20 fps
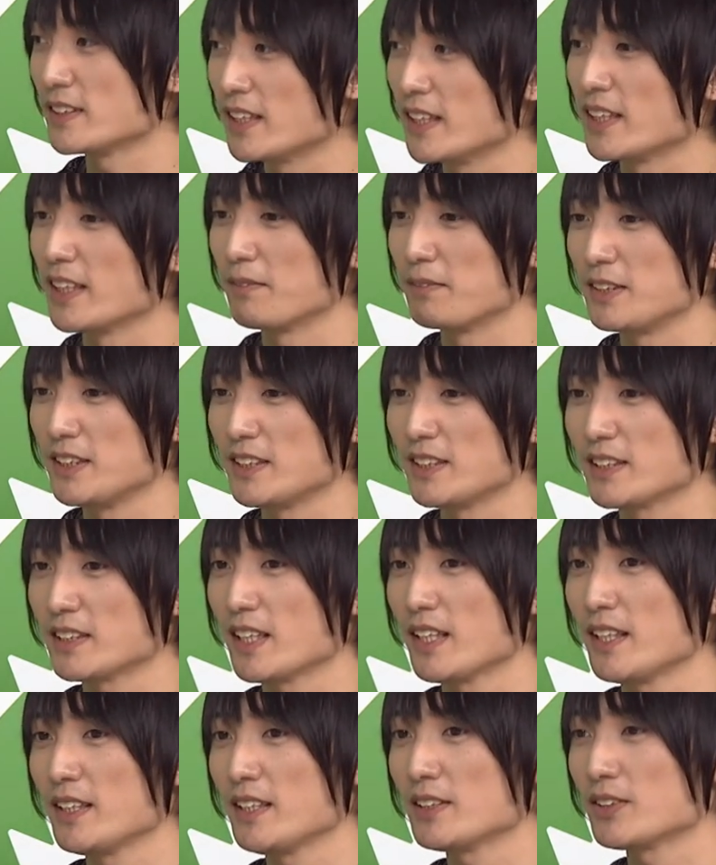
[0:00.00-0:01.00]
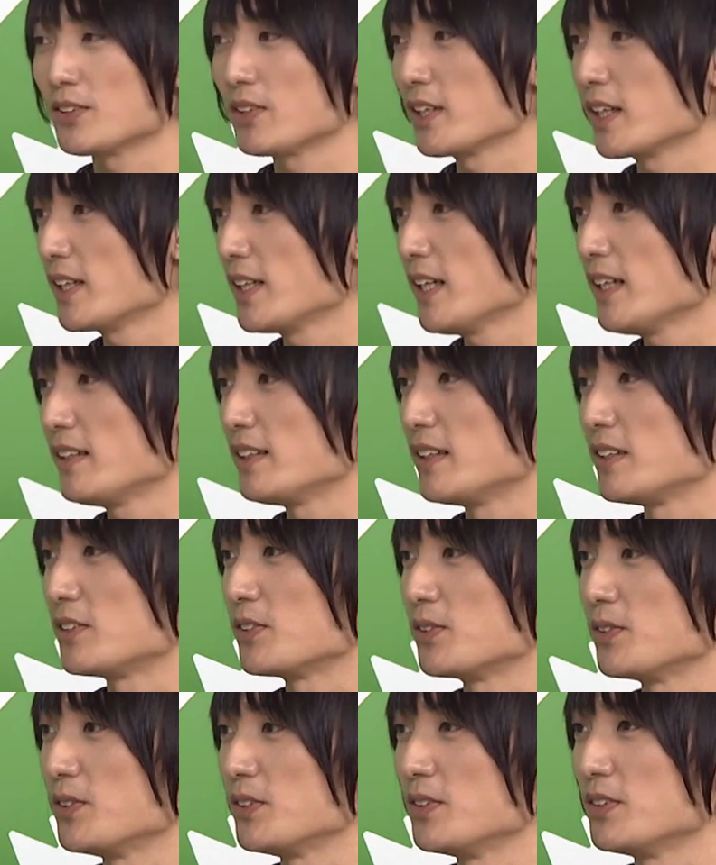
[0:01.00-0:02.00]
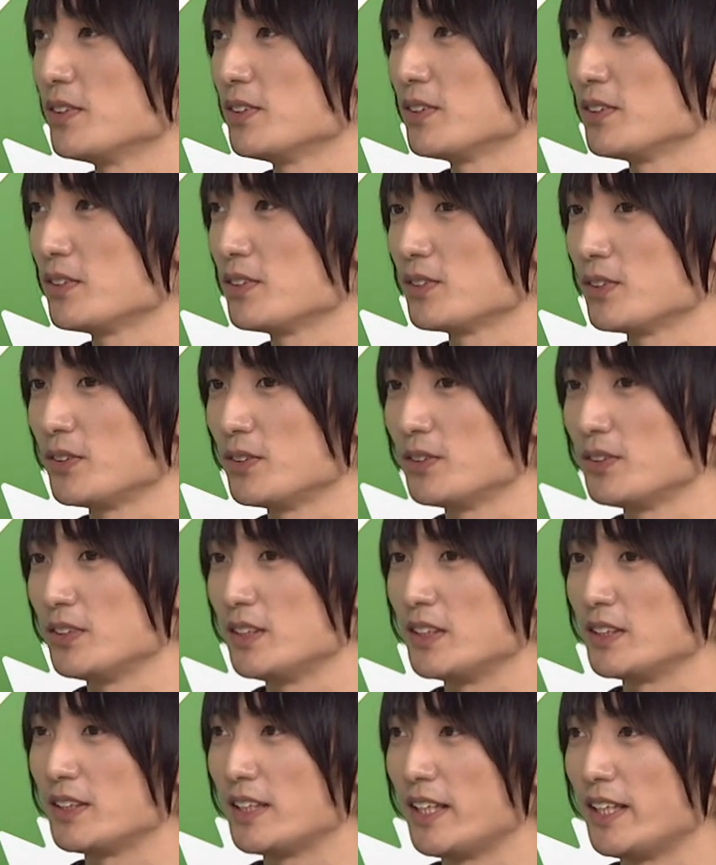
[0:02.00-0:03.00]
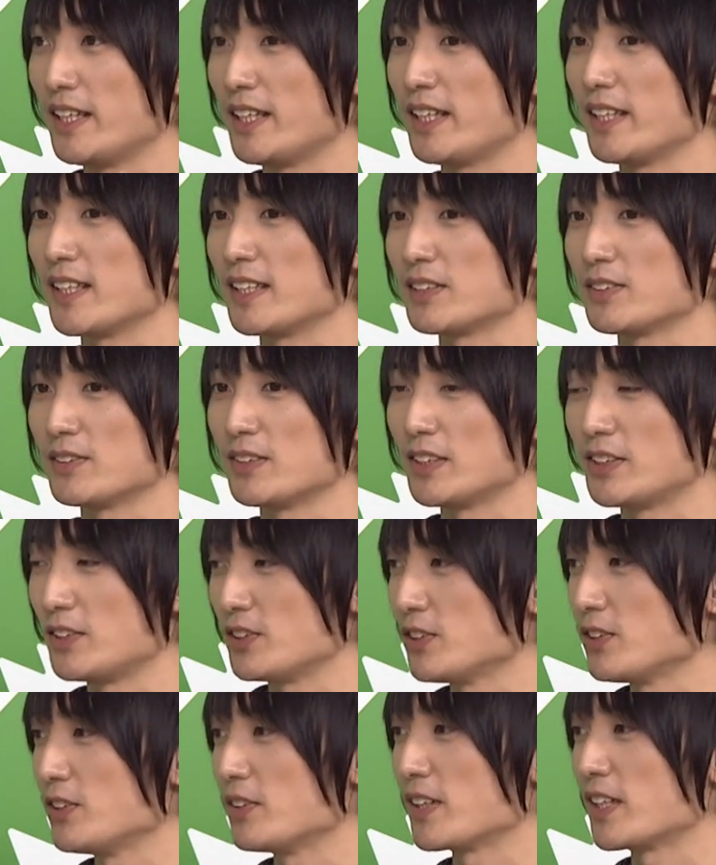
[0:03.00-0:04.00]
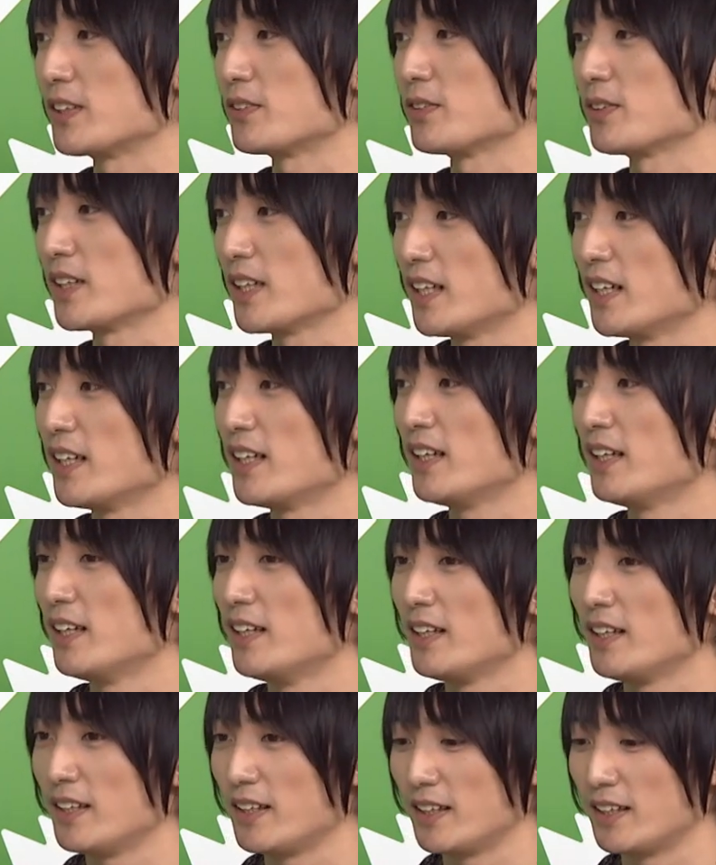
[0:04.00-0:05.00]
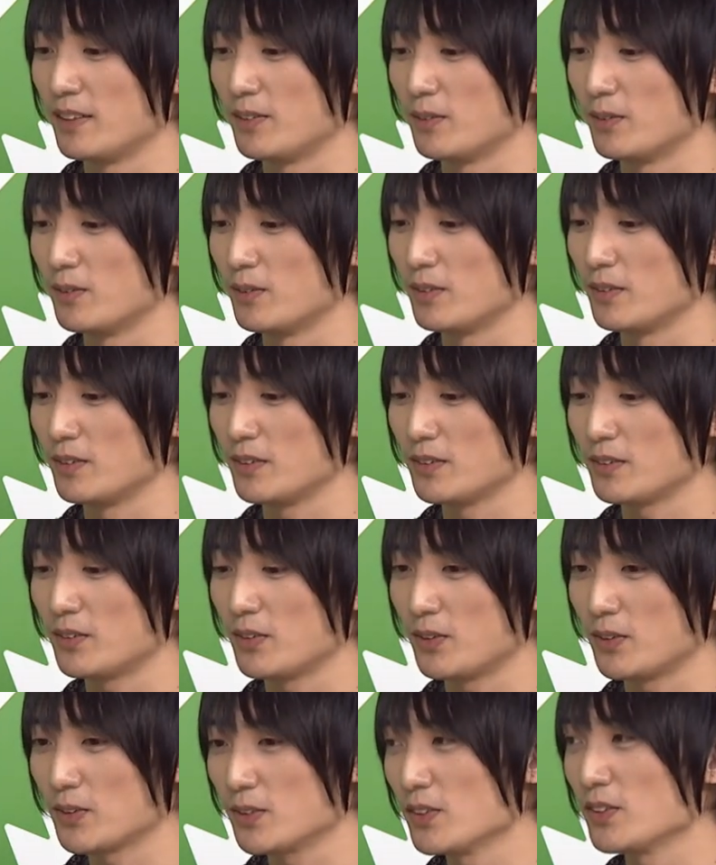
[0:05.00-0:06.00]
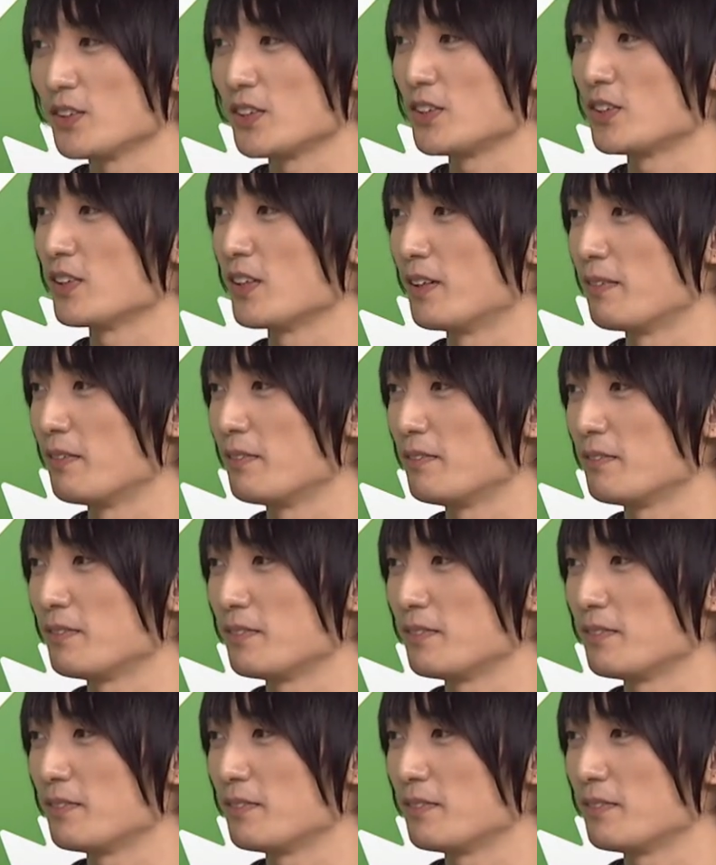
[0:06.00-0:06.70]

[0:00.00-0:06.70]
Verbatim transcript: ねでも実際にそれがなんでそういうそういうふうに AI がそんな強いのかとかあのほとんどの人は